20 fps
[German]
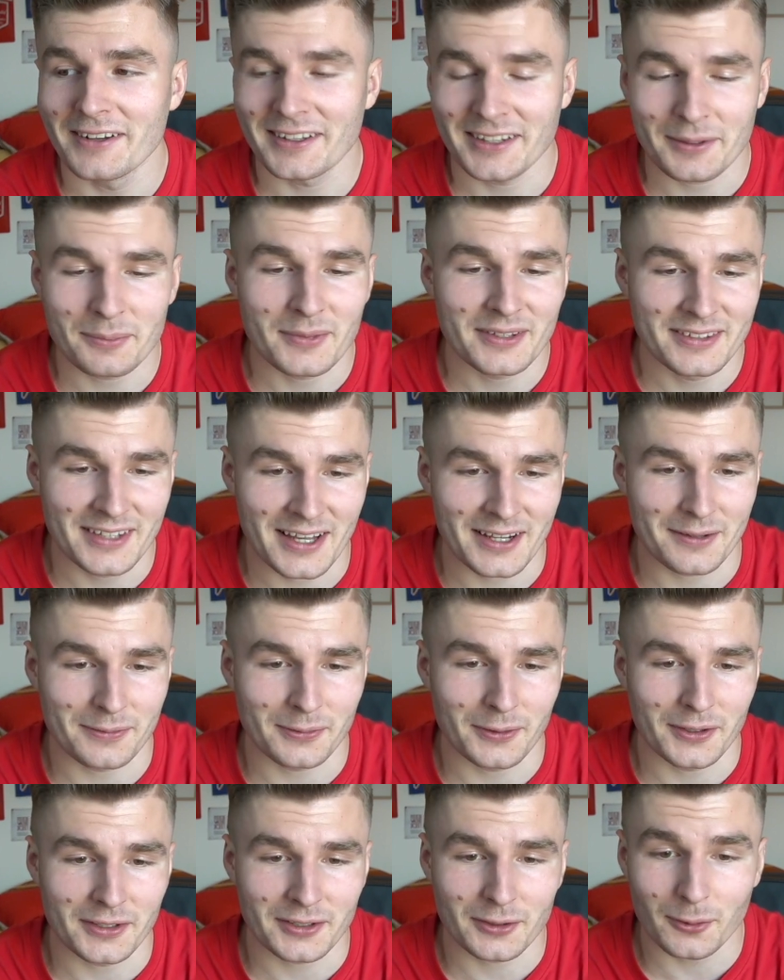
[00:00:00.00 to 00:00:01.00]
das hat mich sehr
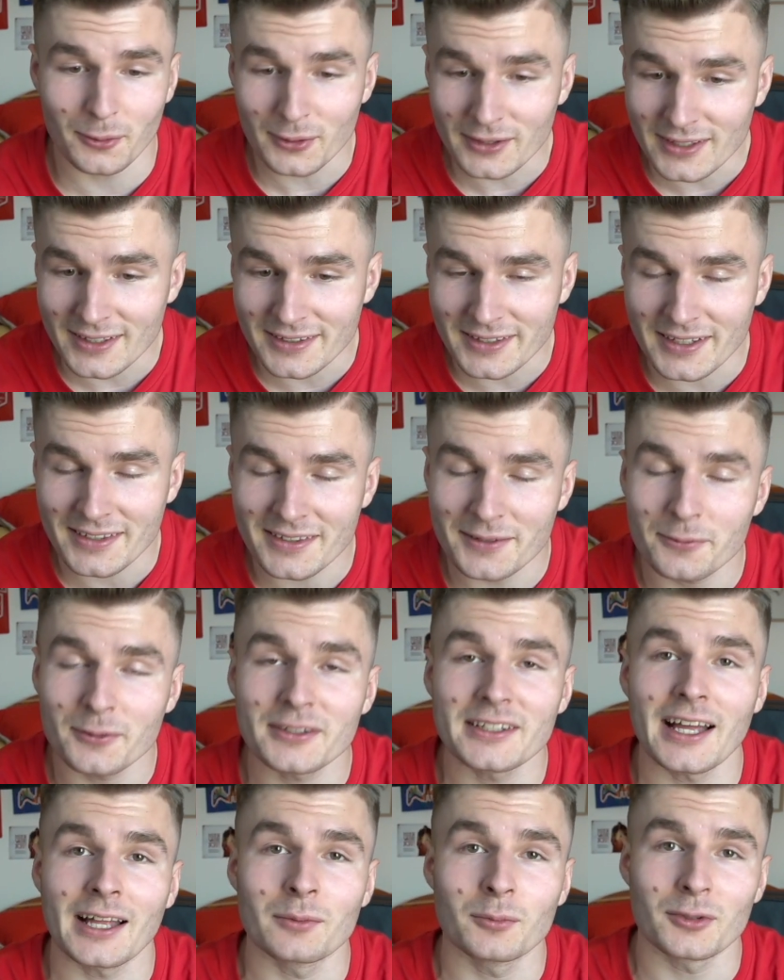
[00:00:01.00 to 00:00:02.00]
gefreut. Grundgesetze
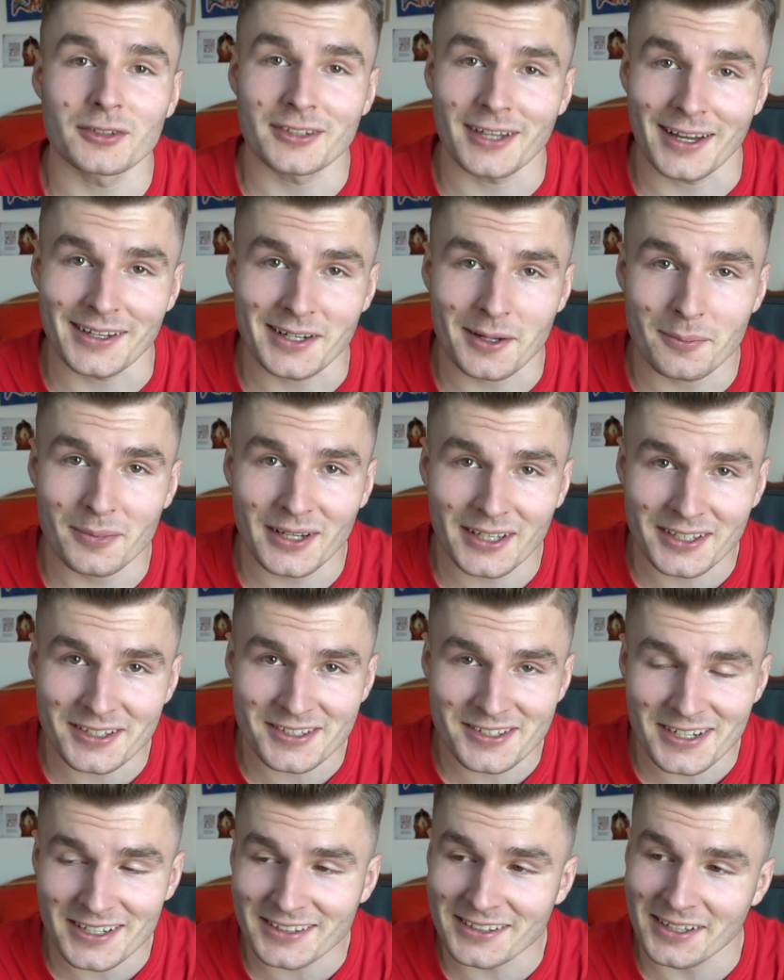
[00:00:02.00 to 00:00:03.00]
wurden an Montana Black
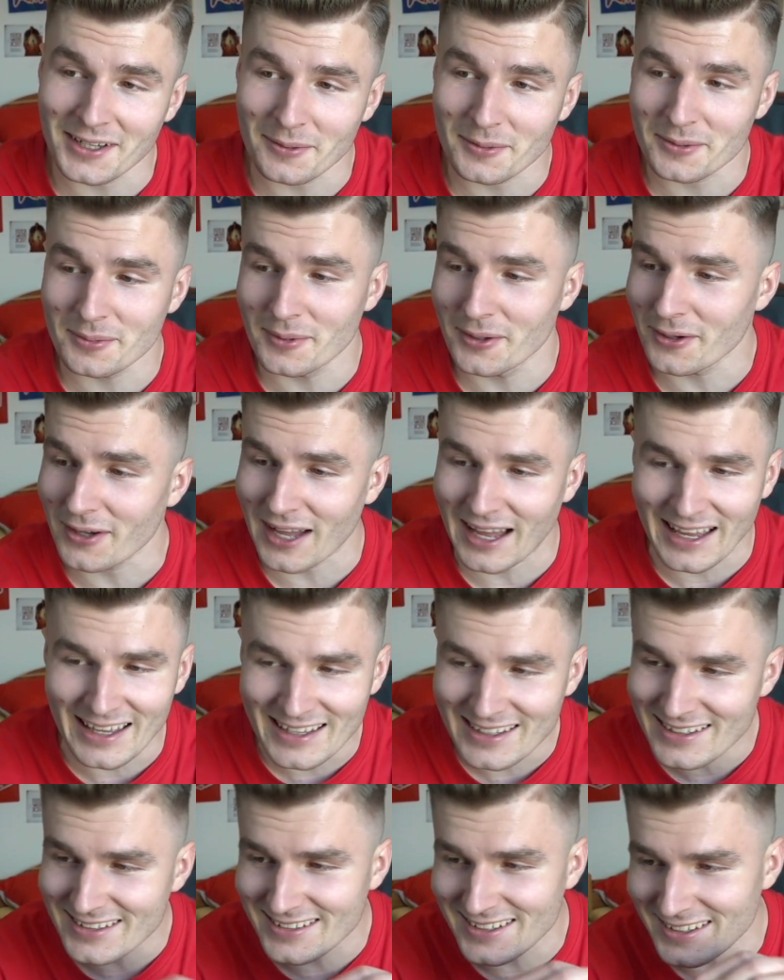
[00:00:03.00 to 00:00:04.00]
geschickt. Da habe ich mir auch
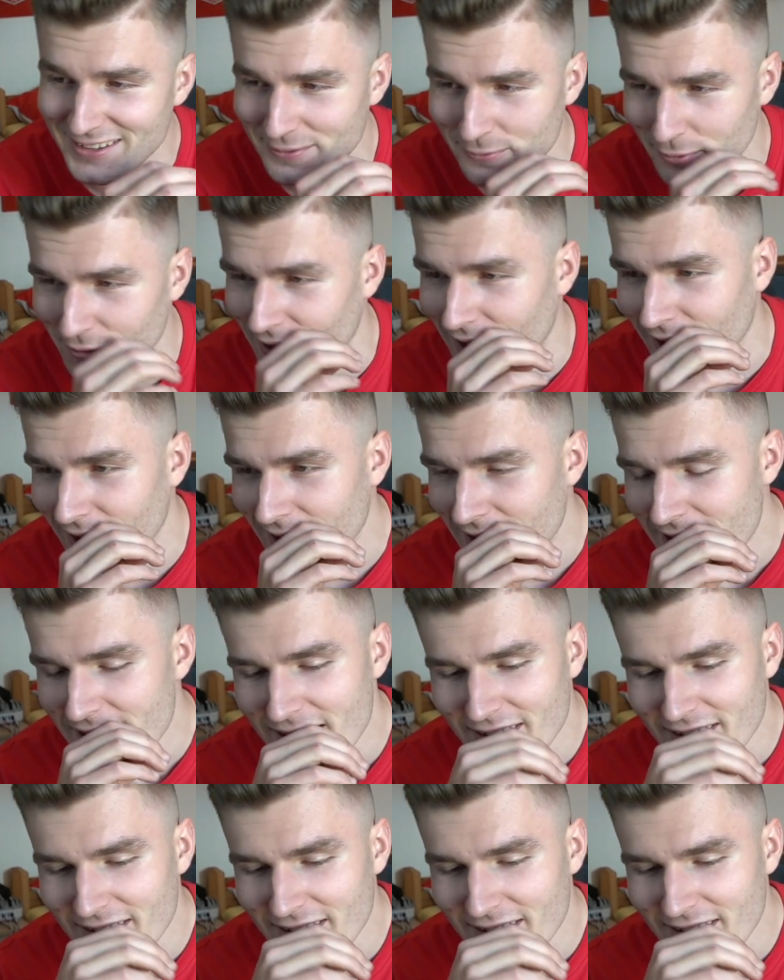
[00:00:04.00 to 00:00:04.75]
eingeschissen vor Lachen.